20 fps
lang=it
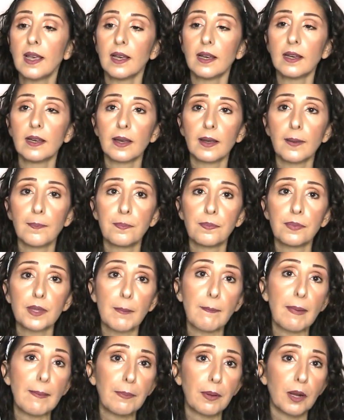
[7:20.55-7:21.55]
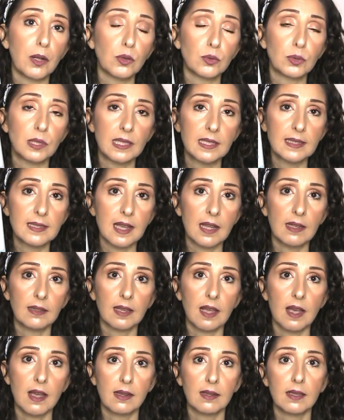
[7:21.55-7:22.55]
um, ma poi l'ho
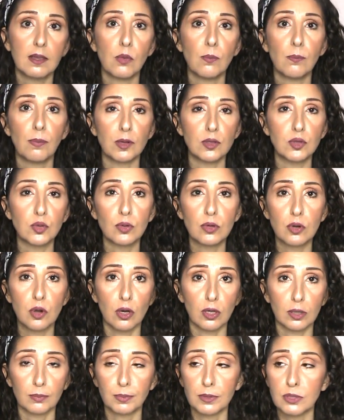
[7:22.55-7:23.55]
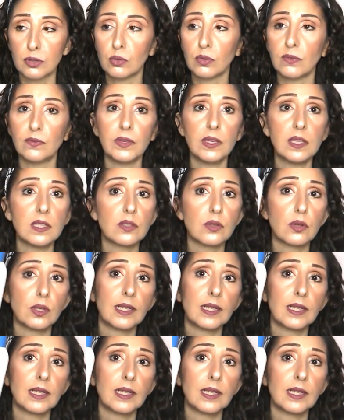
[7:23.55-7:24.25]
utilizzata anche un po' sul corpo e sul viso